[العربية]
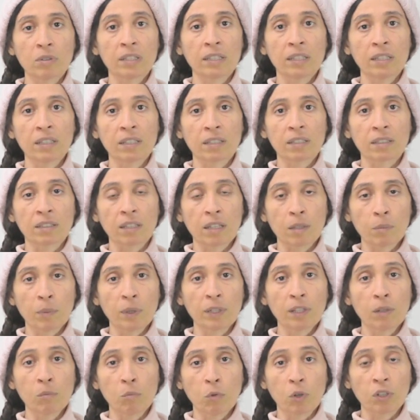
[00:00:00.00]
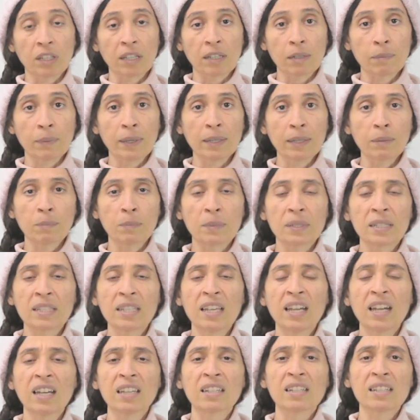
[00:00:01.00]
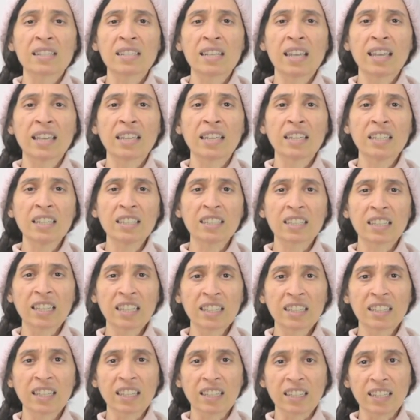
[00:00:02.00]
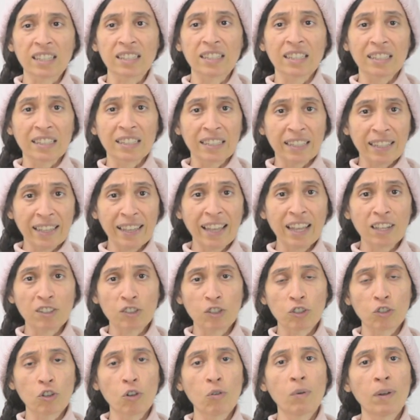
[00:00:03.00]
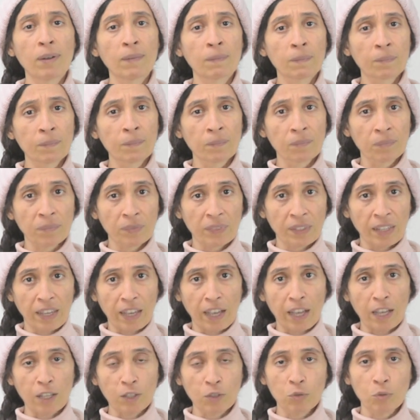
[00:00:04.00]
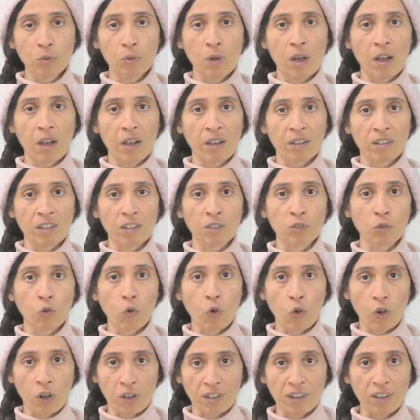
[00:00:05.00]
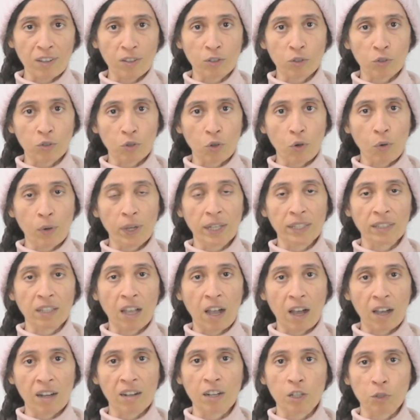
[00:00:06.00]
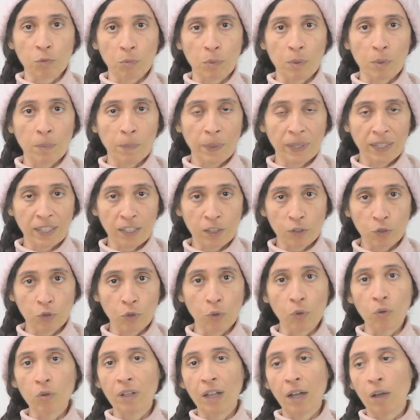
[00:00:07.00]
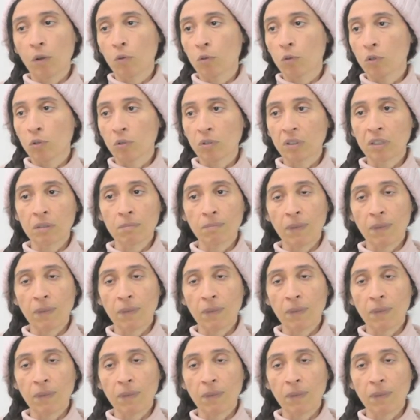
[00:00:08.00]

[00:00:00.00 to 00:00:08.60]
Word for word: للطالبات المغتربات بسعر زهيد جدا جدا ليه عشان هو عنده أغراض أخرى إن هو يتحرش بالبنات دول أو يقيم